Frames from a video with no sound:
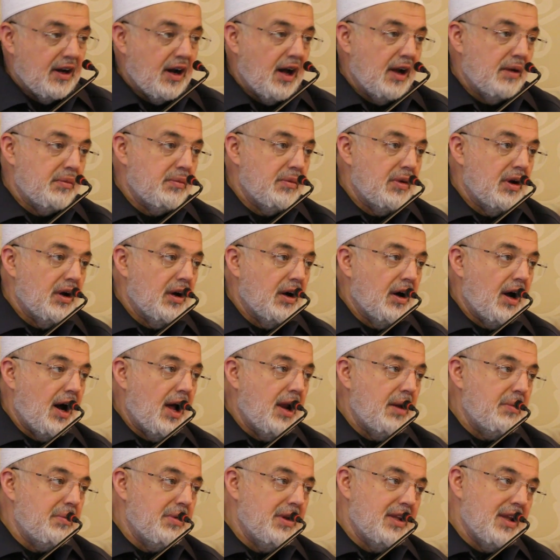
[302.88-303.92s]
kalb
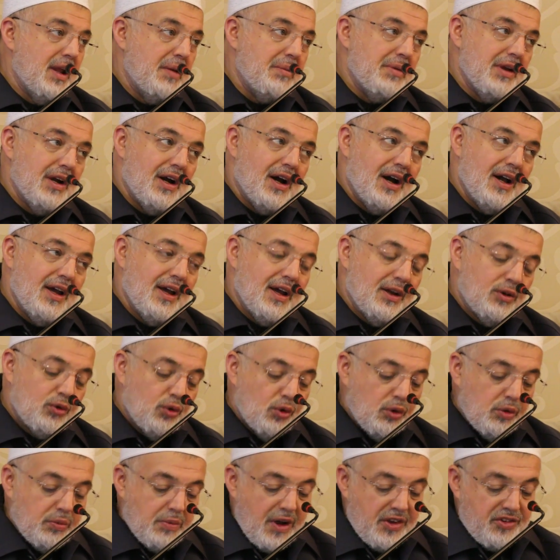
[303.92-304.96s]
kalbinde bir hayat
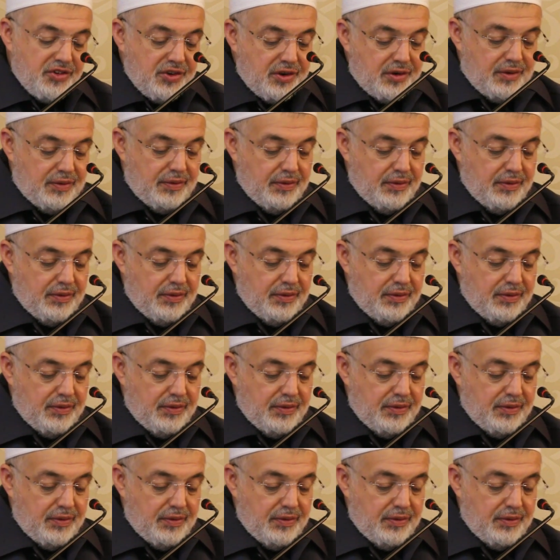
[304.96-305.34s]
olmaz.